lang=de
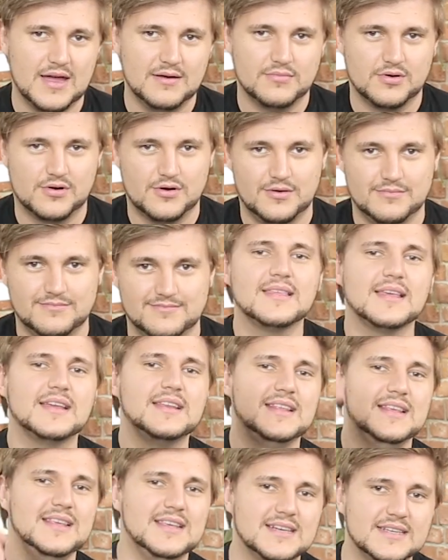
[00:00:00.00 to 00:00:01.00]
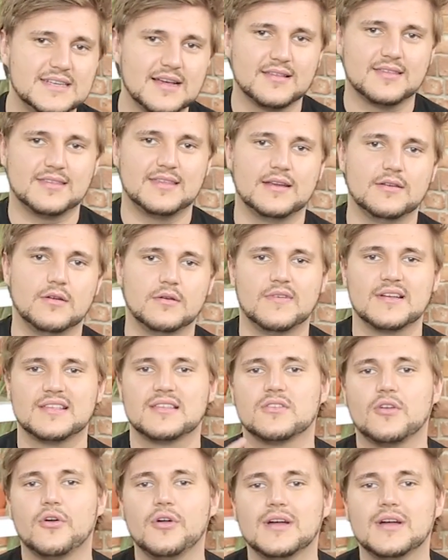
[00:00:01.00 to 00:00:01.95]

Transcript: Man bekommen. Wie seht ihr das denn und was ist